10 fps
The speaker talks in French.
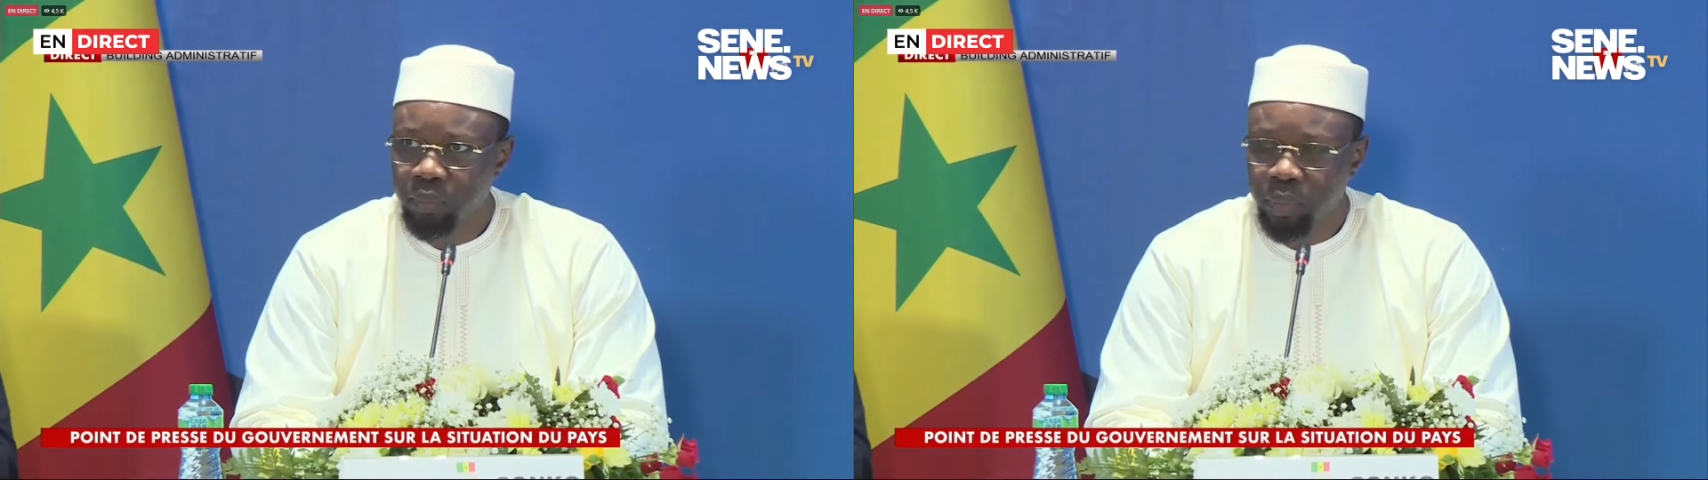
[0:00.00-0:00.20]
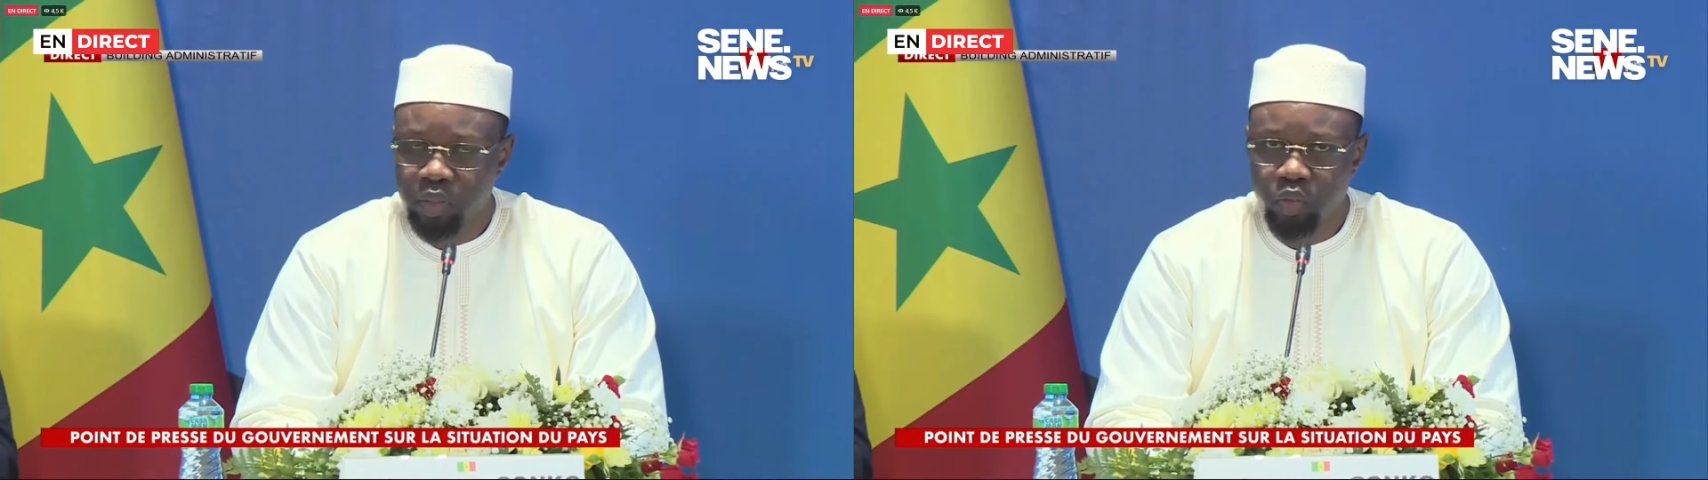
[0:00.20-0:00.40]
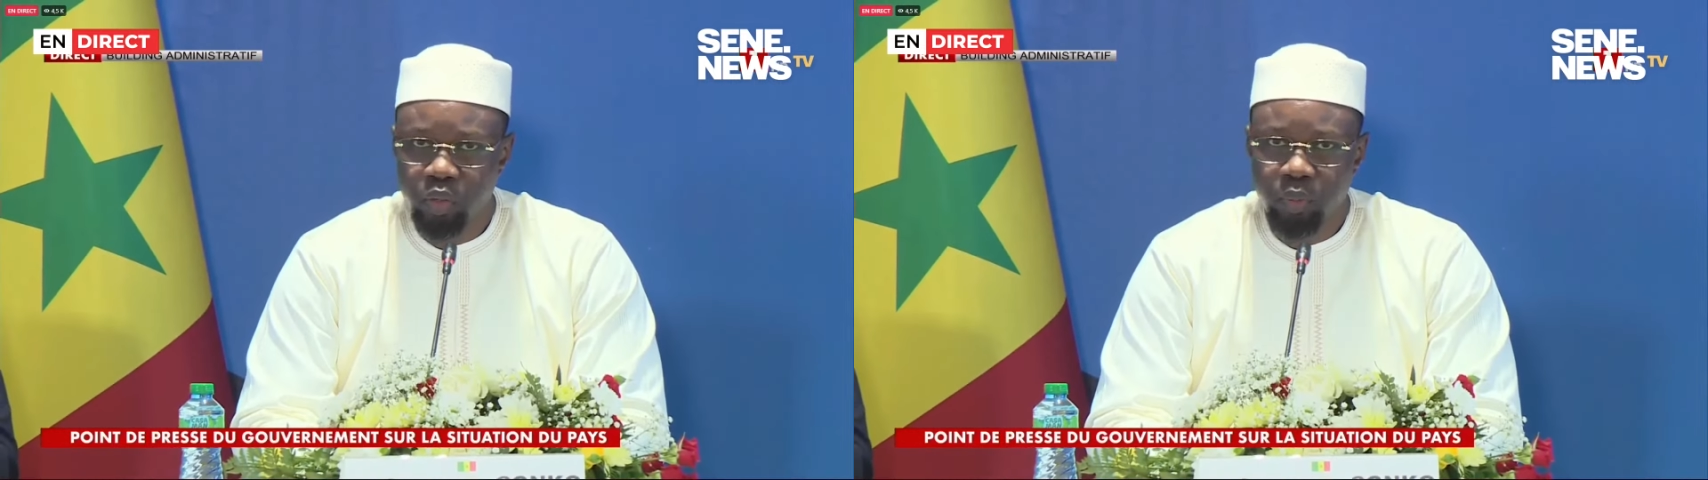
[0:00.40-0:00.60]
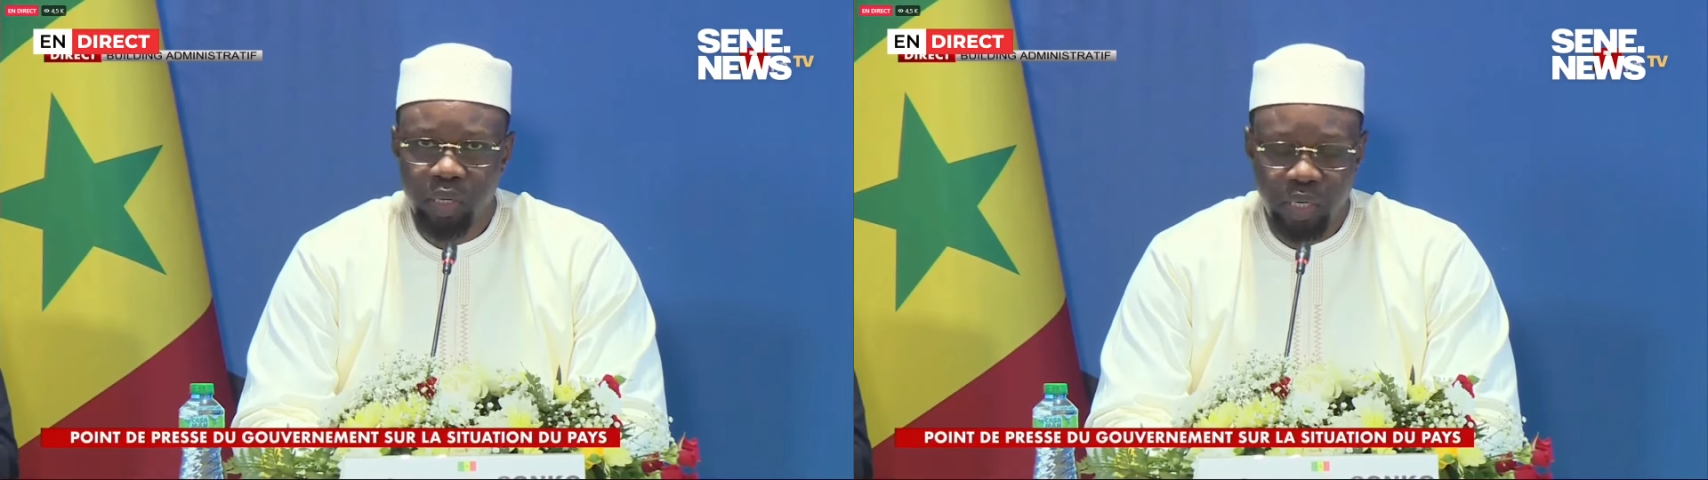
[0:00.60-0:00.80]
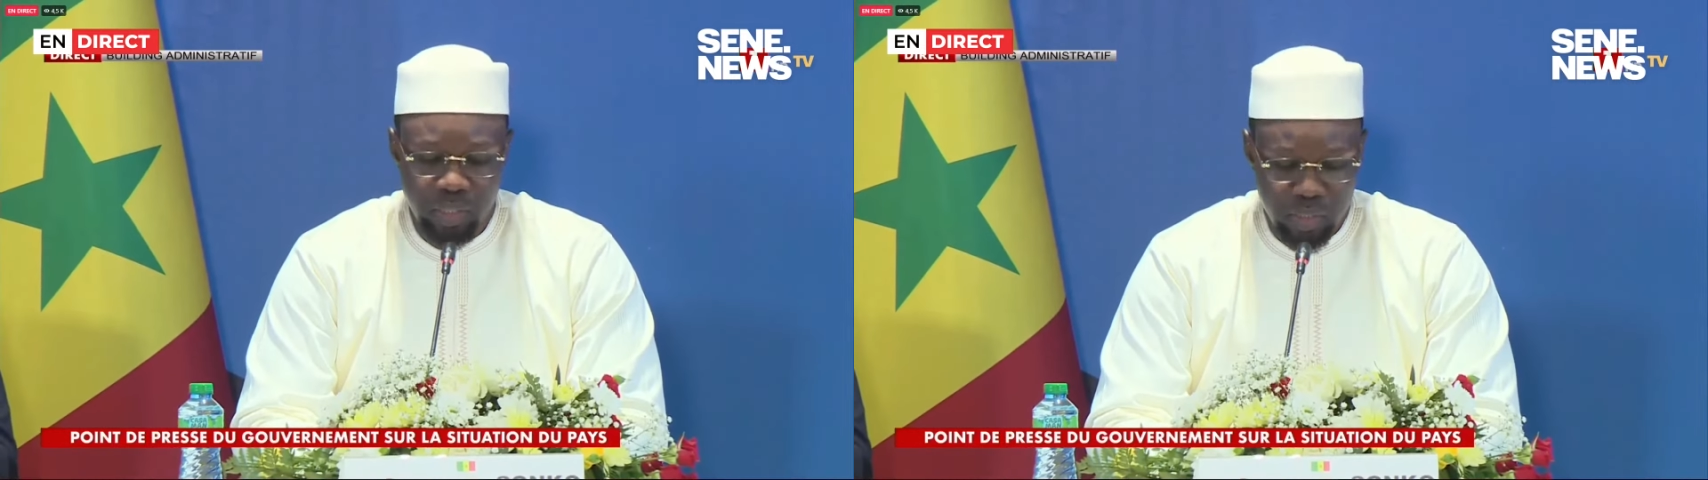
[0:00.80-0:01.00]
particulièrement
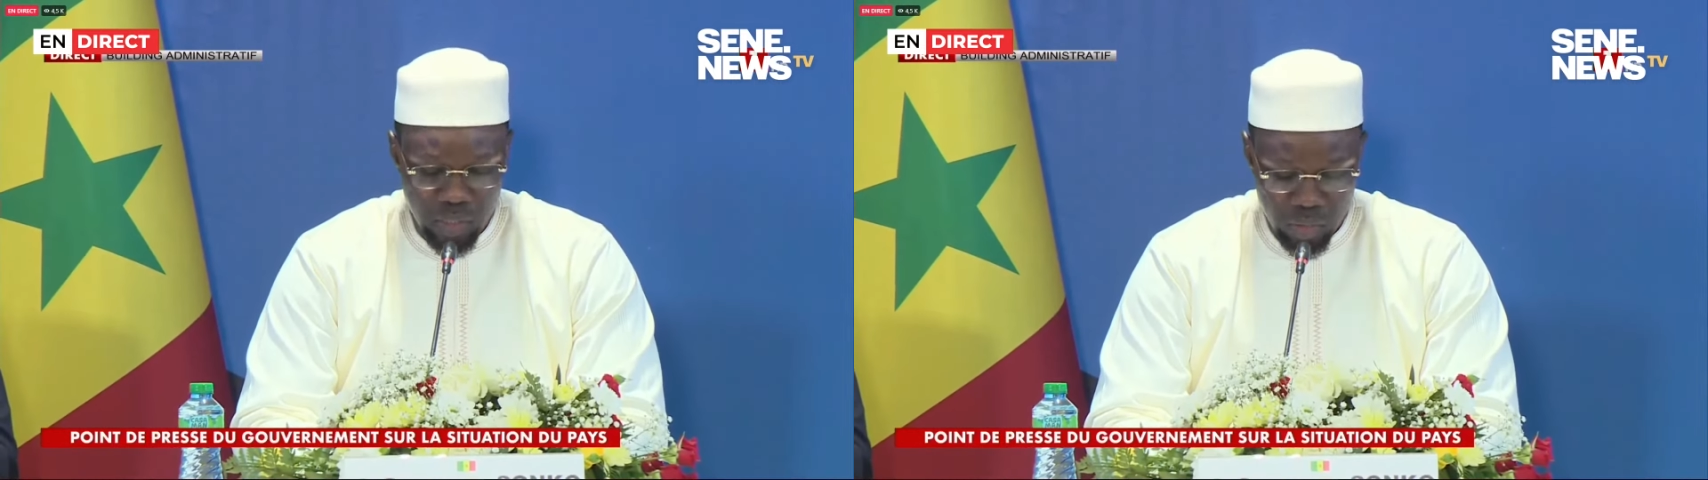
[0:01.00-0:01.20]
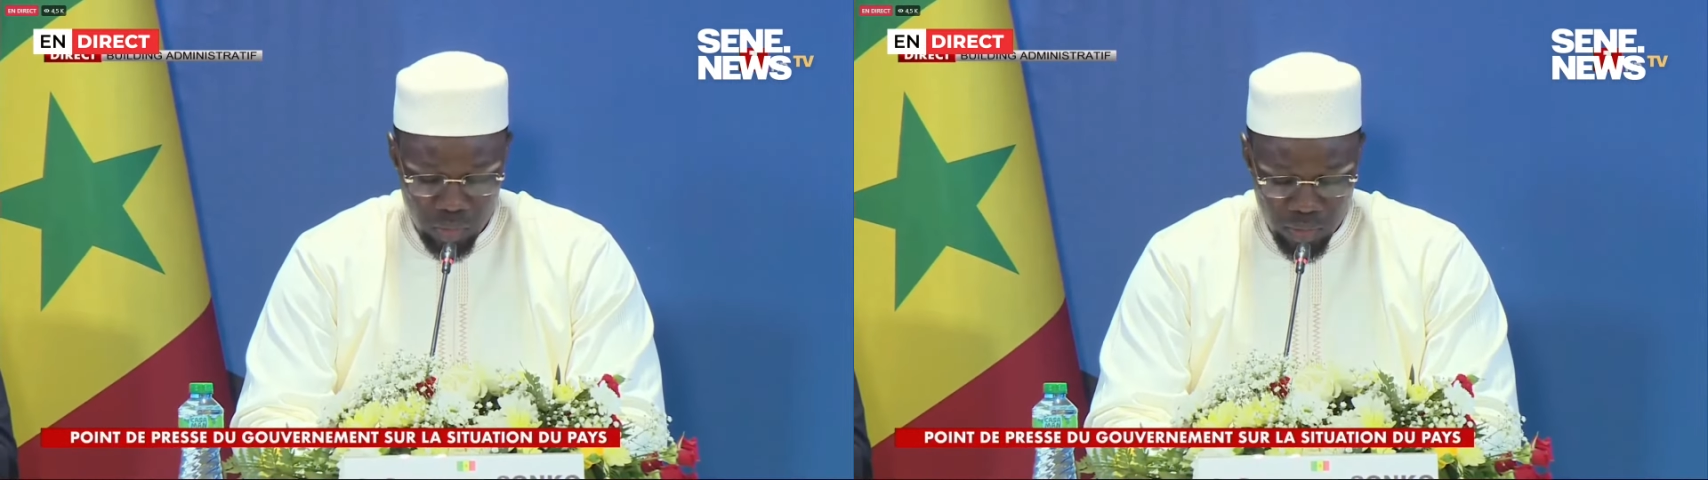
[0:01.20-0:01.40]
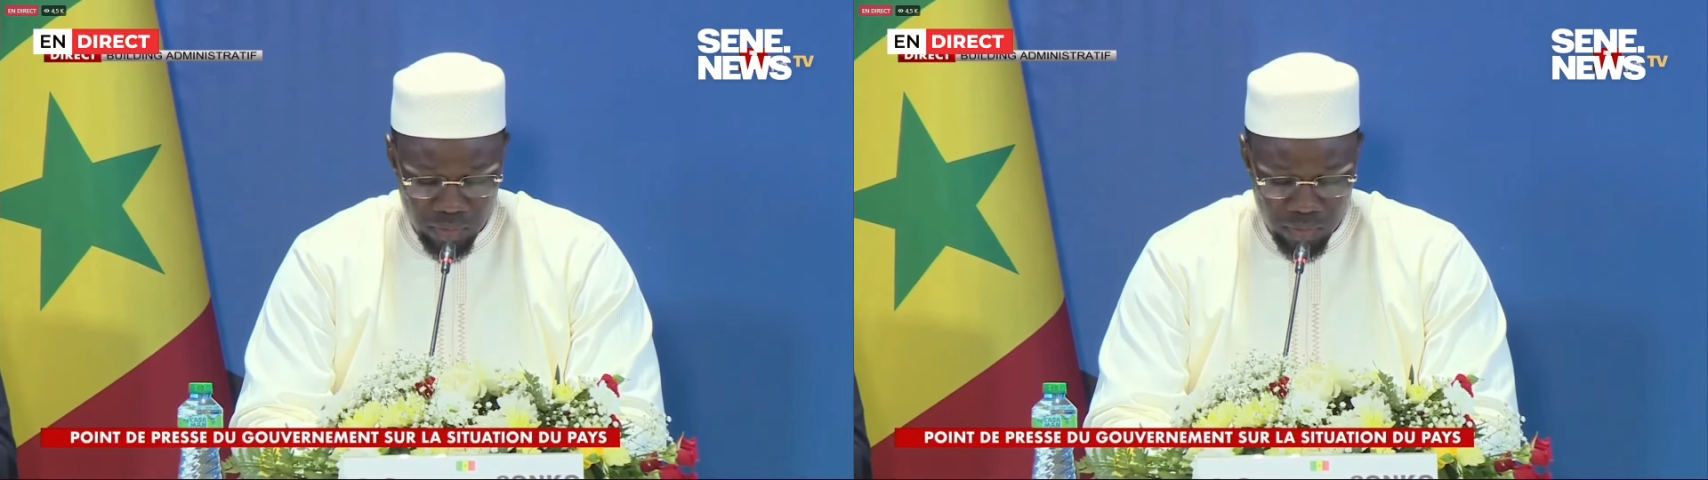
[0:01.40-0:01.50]
quand il s'agit des